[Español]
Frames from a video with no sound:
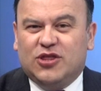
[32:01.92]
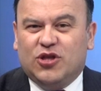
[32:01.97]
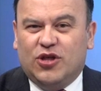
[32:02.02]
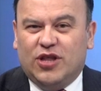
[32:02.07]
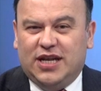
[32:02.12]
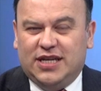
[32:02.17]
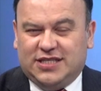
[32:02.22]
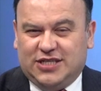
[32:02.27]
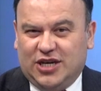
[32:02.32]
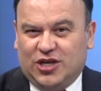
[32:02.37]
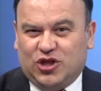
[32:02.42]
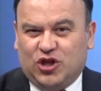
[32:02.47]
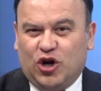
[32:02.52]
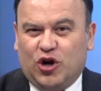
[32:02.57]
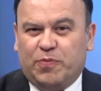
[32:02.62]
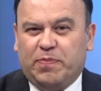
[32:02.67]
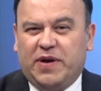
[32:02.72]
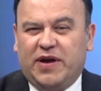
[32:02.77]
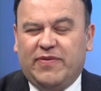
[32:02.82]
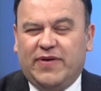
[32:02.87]
del sector
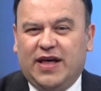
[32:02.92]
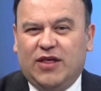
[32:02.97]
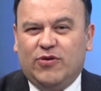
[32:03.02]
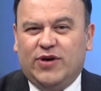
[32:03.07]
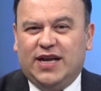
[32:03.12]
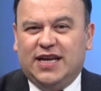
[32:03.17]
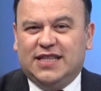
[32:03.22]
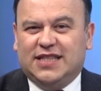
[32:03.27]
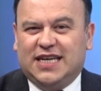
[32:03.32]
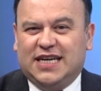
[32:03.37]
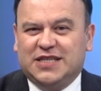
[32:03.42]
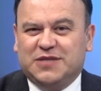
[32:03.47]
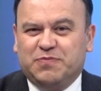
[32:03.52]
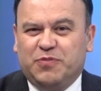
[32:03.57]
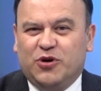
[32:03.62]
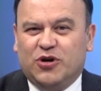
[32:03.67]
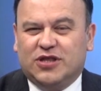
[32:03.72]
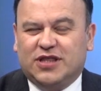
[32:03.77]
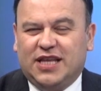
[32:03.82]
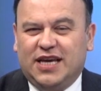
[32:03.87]
privado en el
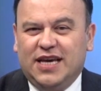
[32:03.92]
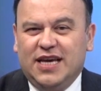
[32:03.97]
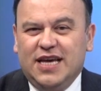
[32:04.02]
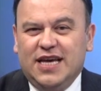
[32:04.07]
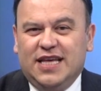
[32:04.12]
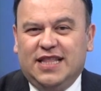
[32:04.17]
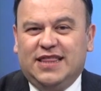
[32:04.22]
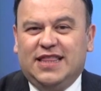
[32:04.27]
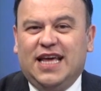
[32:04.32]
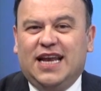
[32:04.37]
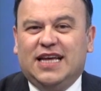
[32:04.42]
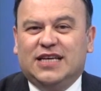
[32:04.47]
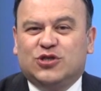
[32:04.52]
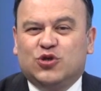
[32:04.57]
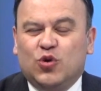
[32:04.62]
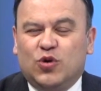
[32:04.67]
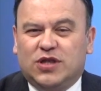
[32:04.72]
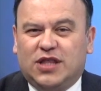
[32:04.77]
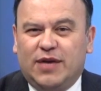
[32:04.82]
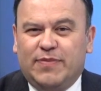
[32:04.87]
transporte de las
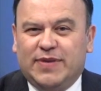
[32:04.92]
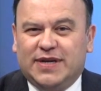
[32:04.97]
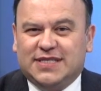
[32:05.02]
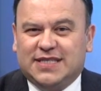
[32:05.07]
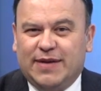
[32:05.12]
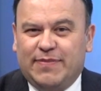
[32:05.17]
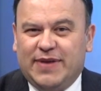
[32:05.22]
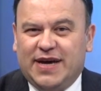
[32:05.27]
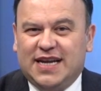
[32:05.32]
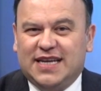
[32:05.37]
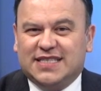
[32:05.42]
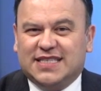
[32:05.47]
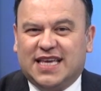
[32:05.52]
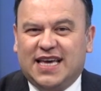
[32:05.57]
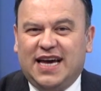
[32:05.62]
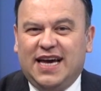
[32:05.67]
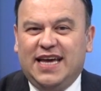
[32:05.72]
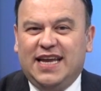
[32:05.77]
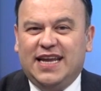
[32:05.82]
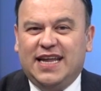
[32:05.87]
últimas semanas que ha
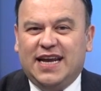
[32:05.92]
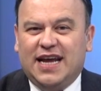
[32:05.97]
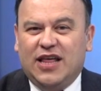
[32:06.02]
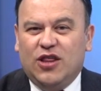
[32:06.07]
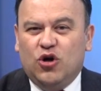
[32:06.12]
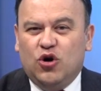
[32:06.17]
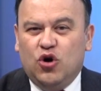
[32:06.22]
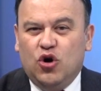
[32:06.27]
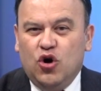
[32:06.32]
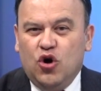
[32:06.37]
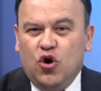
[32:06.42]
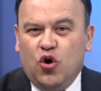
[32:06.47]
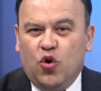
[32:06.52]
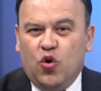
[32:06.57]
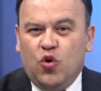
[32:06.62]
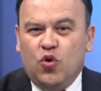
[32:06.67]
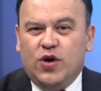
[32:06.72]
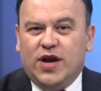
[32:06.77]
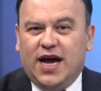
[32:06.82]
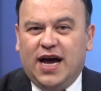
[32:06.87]
generado
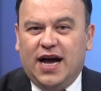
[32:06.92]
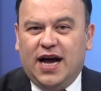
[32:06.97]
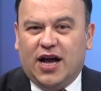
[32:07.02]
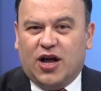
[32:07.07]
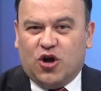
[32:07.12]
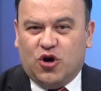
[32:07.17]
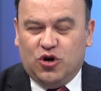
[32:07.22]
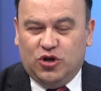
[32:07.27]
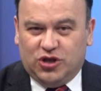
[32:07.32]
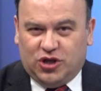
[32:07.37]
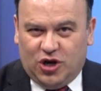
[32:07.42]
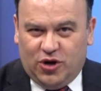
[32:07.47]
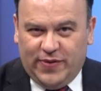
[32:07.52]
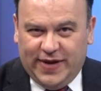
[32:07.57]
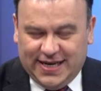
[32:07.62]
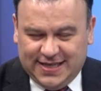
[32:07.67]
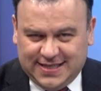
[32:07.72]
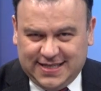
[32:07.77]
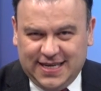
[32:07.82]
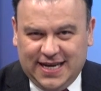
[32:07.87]
una
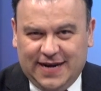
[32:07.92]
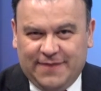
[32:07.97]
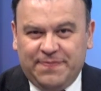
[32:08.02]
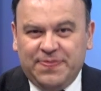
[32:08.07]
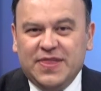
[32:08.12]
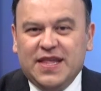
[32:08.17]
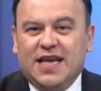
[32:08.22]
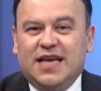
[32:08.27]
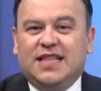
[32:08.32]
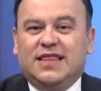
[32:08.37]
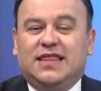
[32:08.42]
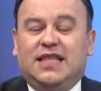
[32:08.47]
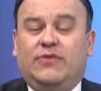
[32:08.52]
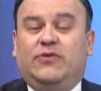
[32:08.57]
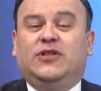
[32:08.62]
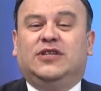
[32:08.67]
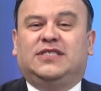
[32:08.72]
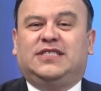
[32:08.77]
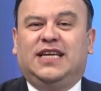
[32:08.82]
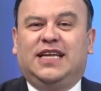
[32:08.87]
controversia. Debo
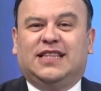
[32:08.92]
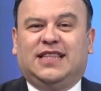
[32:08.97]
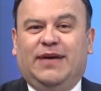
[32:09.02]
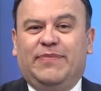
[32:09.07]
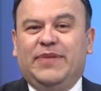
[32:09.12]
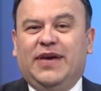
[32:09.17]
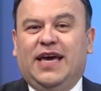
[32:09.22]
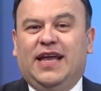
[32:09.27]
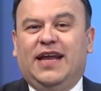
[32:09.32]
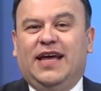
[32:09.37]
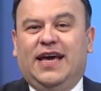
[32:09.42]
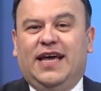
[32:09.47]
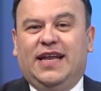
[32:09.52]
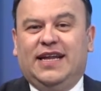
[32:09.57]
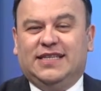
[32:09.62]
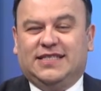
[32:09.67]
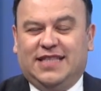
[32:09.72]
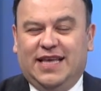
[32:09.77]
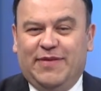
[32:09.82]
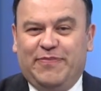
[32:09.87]
decir también en
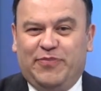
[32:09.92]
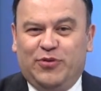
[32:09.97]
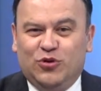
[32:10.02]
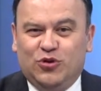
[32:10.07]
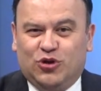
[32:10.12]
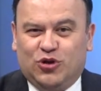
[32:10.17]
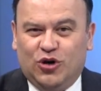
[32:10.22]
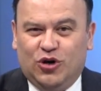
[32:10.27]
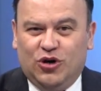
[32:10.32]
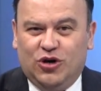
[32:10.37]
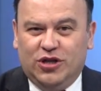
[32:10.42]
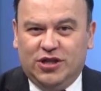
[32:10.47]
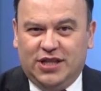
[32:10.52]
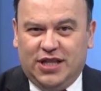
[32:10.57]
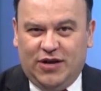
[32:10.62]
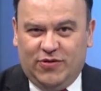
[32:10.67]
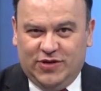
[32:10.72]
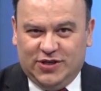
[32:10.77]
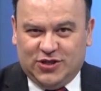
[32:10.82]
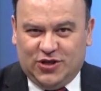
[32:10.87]
este punto de
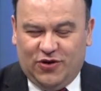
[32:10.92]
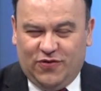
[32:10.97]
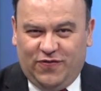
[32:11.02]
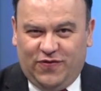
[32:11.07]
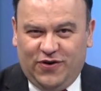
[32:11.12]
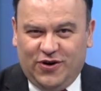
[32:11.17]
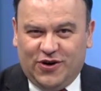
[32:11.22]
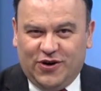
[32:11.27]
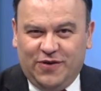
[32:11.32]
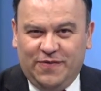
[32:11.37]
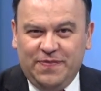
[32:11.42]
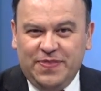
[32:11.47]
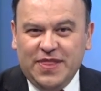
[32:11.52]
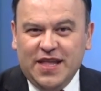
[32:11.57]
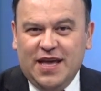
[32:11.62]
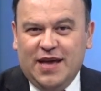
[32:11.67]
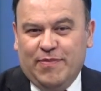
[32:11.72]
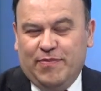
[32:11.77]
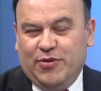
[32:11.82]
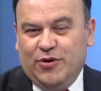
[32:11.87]
nuestro foro,
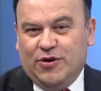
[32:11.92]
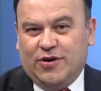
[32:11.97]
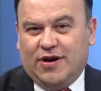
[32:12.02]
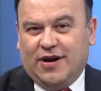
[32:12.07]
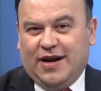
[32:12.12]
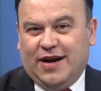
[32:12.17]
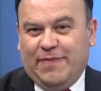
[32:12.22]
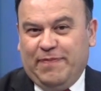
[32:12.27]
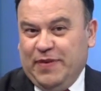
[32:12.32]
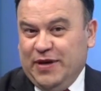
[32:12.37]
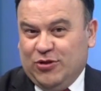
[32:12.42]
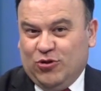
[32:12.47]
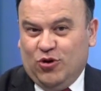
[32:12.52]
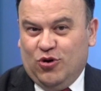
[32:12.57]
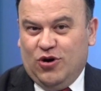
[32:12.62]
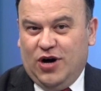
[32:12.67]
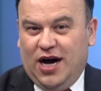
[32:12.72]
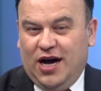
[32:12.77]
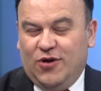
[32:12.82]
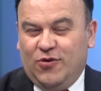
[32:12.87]
por
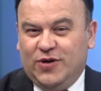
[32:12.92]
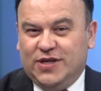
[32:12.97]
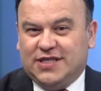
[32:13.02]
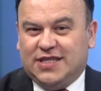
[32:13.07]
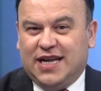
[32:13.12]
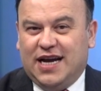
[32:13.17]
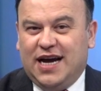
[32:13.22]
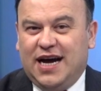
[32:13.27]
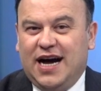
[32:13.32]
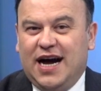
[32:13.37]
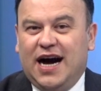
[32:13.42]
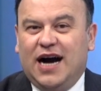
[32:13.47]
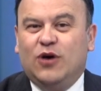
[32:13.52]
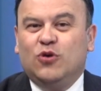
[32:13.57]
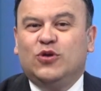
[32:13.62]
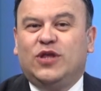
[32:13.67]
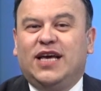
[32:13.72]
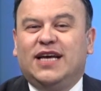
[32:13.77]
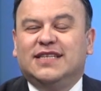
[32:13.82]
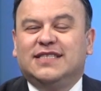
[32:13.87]
respeto a nuestra
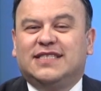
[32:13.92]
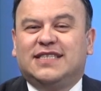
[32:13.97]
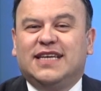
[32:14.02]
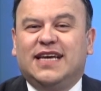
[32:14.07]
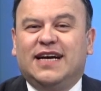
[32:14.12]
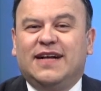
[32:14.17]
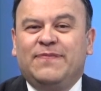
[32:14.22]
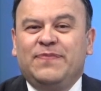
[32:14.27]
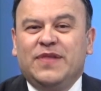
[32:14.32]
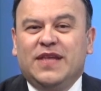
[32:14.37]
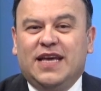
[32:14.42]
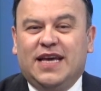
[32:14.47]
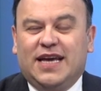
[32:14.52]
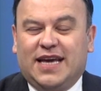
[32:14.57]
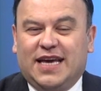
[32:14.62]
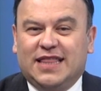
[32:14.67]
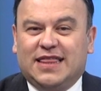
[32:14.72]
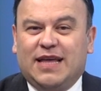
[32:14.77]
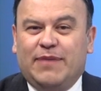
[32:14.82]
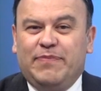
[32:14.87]
audiencia,
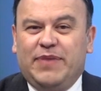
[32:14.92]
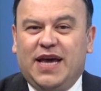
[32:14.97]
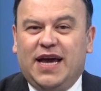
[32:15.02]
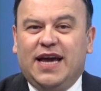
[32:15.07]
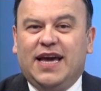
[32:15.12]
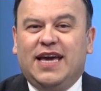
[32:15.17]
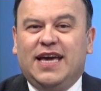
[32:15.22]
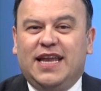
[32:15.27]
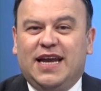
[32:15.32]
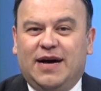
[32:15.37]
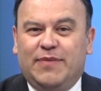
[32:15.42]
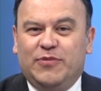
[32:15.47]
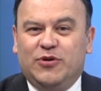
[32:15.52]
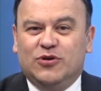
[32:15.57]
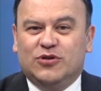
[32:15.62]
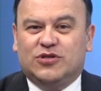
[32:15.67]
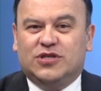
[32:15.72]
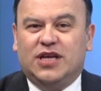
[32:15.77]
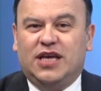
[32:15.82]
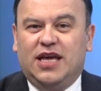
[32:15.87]
que también giramos